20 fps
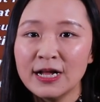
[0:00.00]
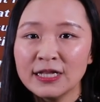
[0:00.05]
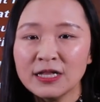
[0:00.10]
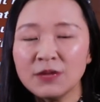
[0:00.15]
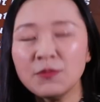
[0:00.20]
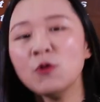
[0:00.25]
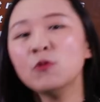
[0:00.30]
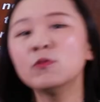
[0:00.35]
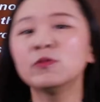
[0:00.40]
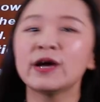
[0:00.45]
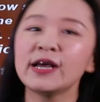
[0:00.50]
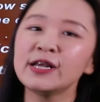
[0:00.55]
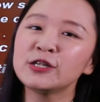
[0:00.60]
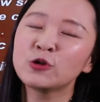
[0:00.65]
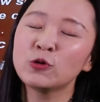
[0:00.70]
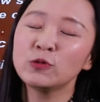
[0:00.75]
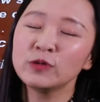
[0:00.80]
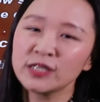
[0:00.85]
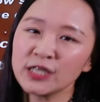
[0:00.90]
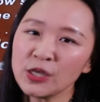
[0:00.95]
那么我们可以
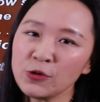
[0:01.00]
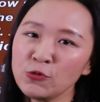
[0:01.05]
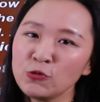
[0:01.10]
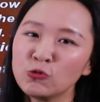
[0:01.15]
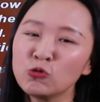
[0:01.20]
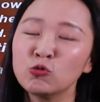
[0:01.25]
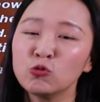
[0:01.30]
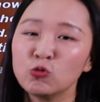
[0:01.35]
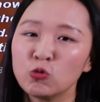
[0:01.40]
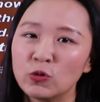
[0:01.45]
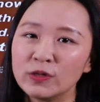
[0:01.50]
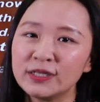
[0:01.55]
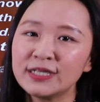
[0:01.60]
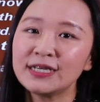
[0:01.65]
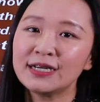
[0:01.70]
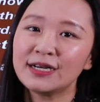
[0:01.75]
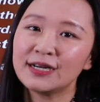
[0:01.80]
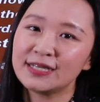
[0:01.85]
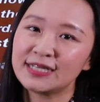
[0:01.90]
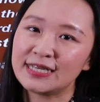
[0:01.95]
从信誉度、逻
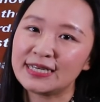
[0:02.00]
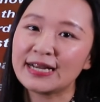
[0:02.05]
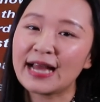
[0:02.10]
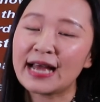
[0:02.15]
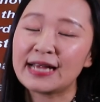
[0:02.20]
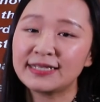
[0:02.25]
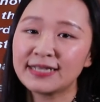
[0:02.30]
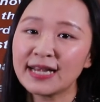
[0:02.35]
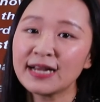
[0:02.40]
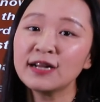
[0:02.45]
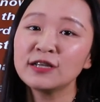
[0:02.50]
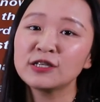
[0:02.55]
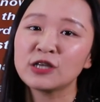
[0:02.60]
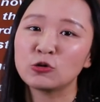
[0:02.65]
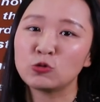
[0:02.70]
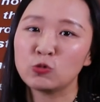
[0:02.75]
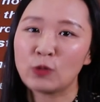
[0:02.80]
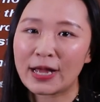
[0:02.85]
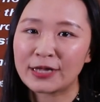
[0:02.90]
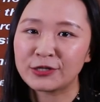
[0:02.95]
辑和情感三个角
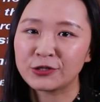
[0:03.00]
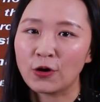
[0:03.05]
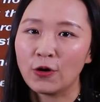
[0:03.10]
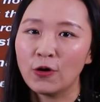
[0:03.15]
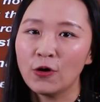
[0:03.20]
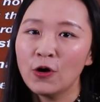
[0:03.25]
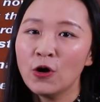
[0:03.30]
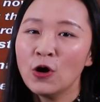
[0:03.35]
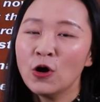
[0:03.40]
度来走。